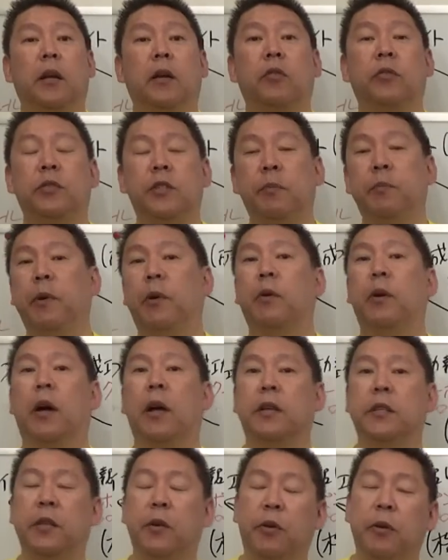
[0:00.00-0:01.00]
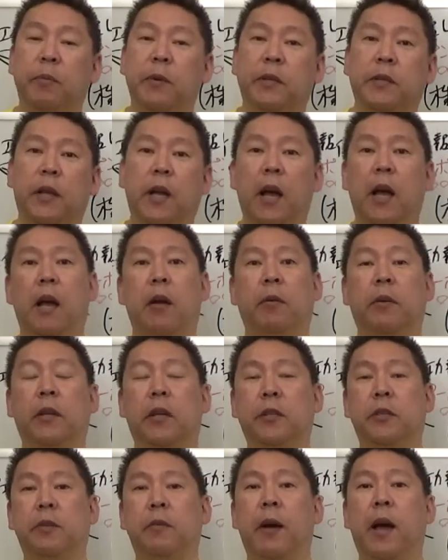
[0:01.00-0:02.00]
ご心配をおかけしておりますが、
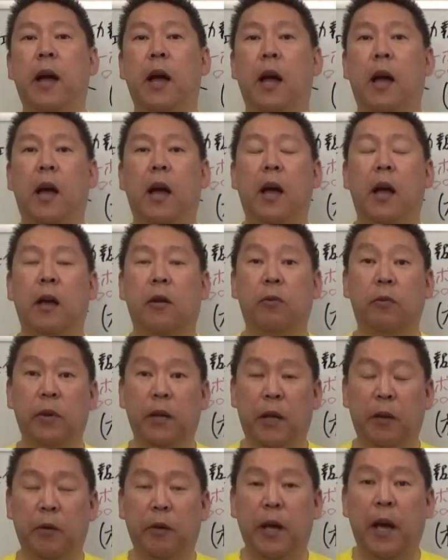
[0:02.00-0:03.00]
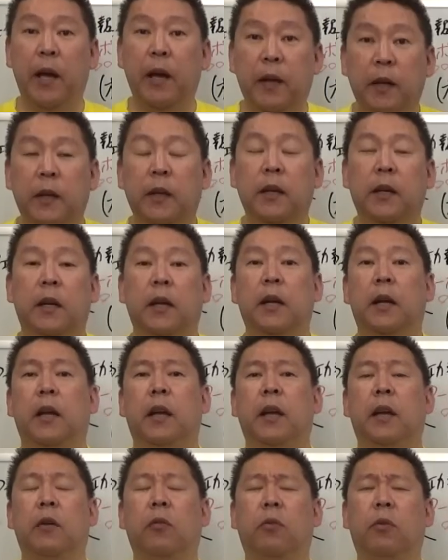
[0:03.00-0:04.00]
私は、今回の件、
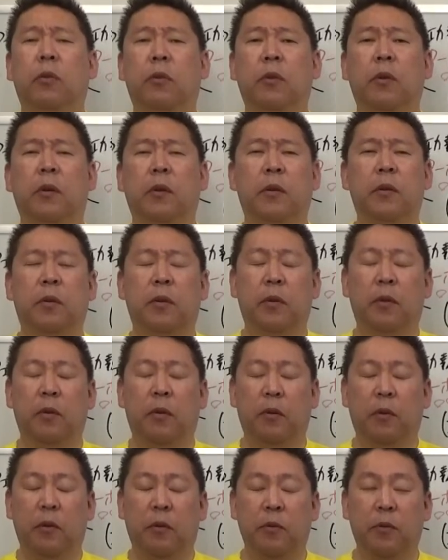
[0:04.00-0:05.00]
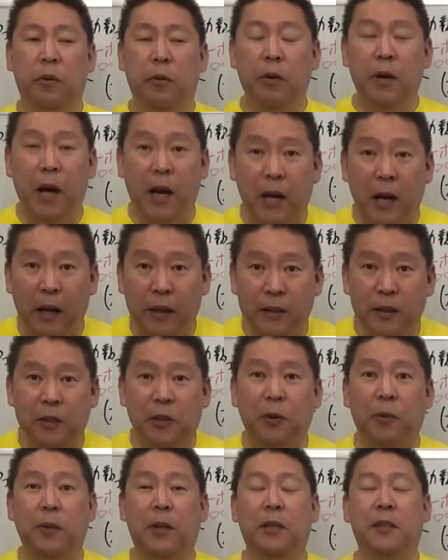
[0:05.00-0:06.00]
黒川幹
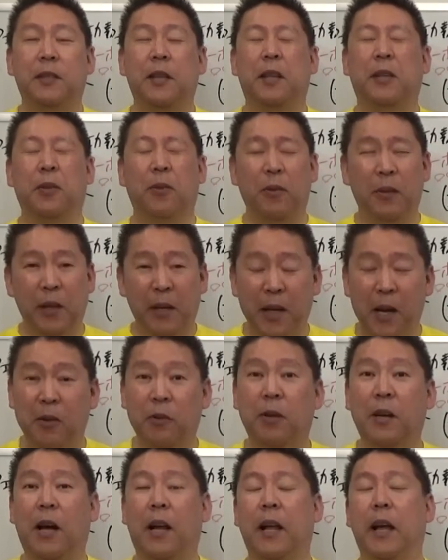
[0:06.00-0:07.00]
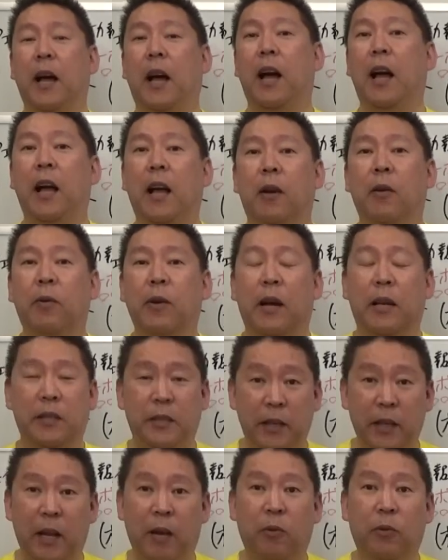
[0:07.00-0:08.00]
事長ですね、とにかく彼がおか
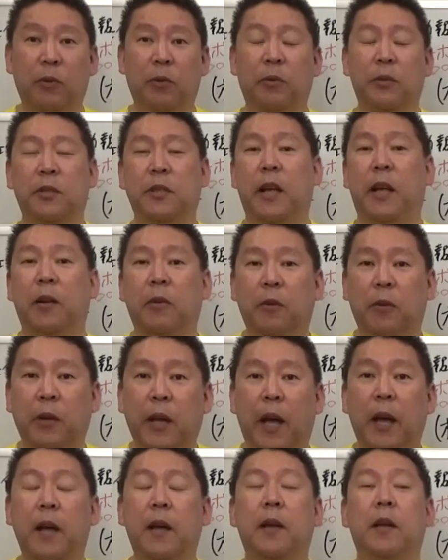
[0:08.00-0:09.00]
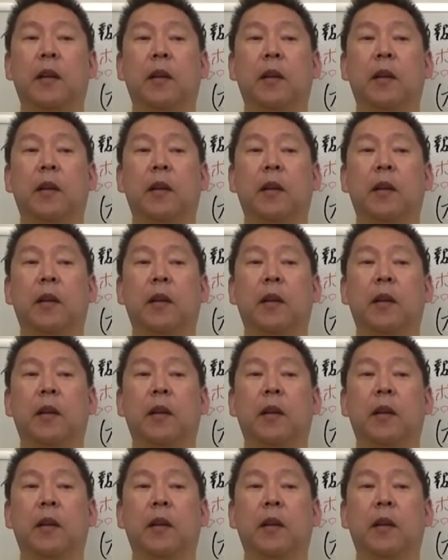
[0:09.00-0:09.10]
しいなことをしているので、